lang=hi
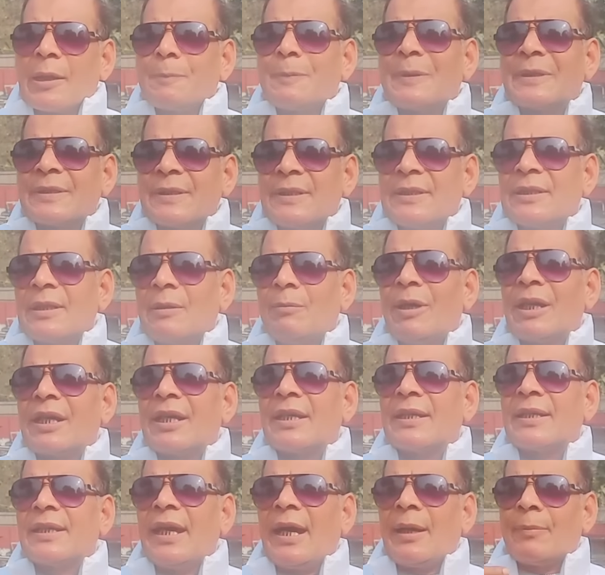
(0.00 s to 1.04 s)
बारह परसेंट
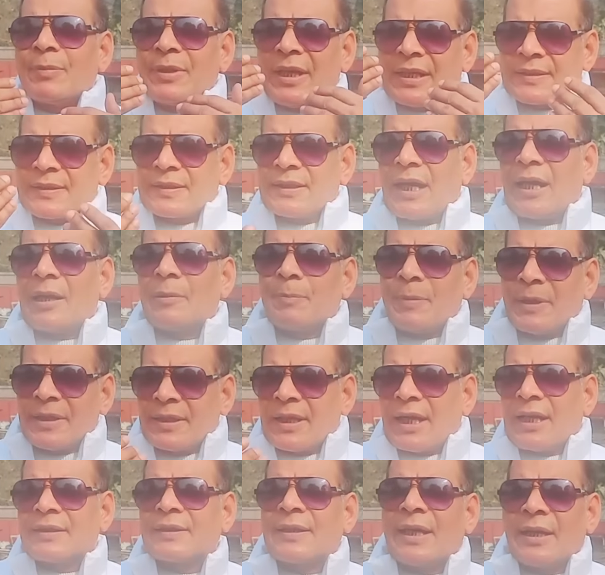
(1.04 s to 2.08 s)
जमा करके आप दस
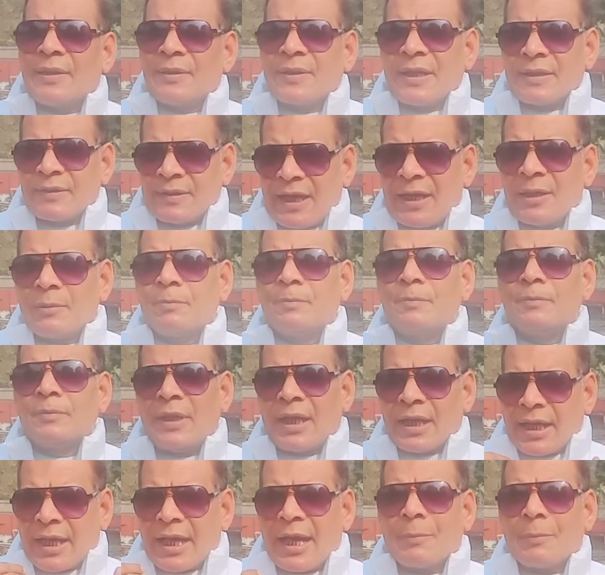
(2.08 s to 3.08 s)
साल पंद्रह साल दस साल